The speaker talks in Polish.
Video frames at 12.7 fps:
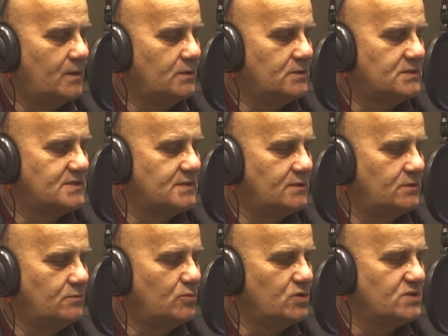
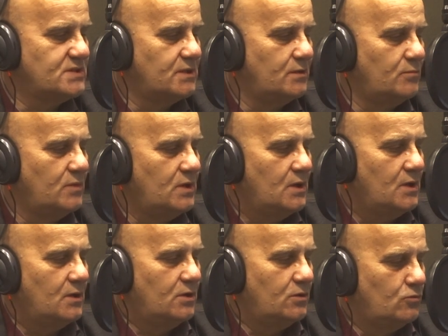z mostem,
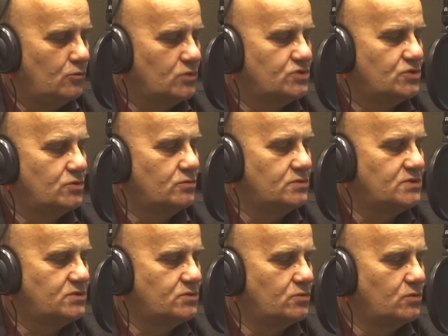y, łączył
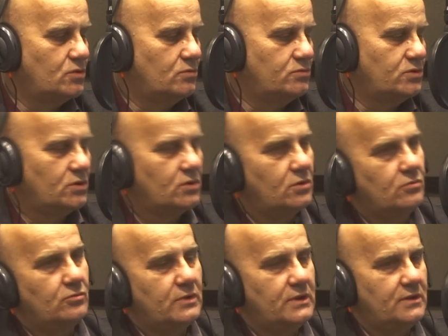z drugą
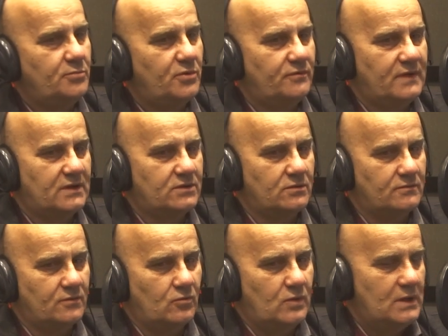drogą
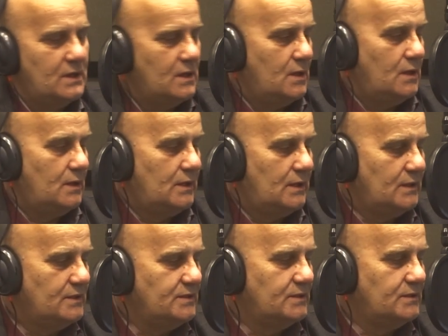powiatową. E,
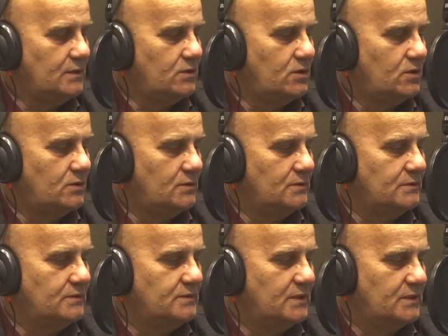ale nie tylko
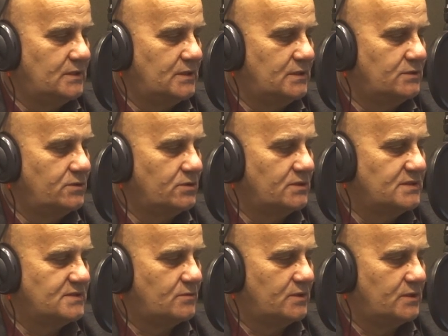e, na te
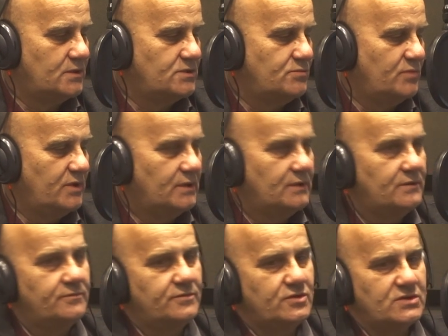drogi składaliśmy
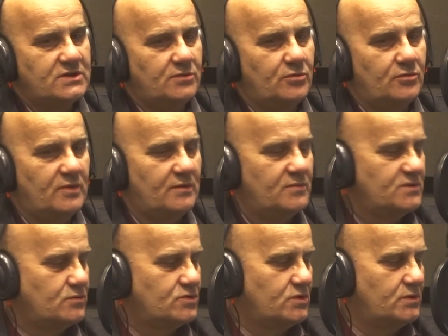e, wnioski, bo mamy
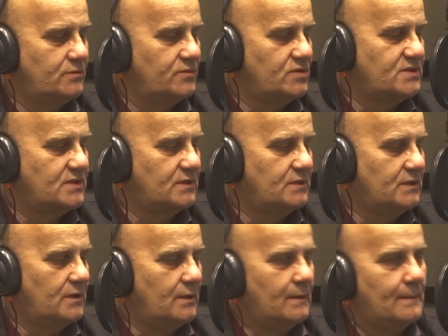złożony wniosek
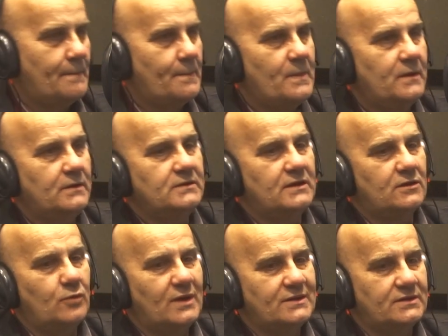na
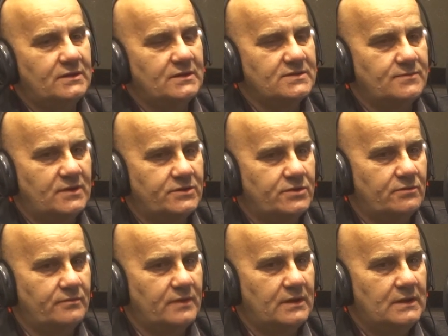nakładki
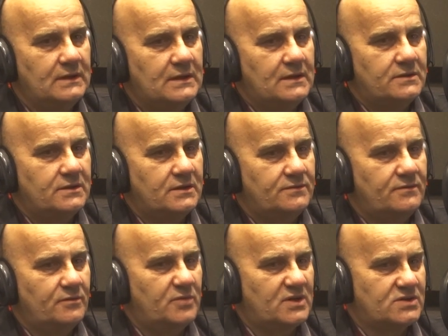asfaltowe, na
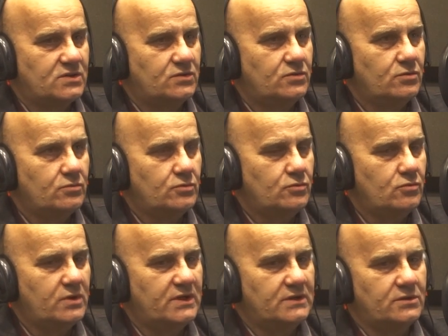dwie bardzo
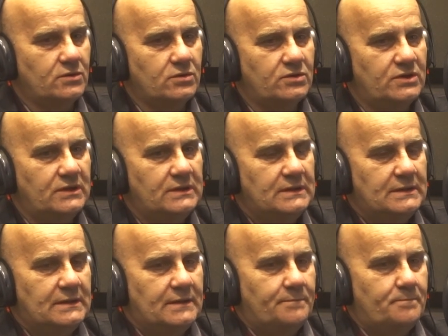długie drogi.
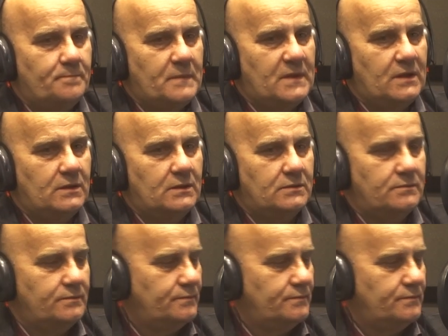Mm, e,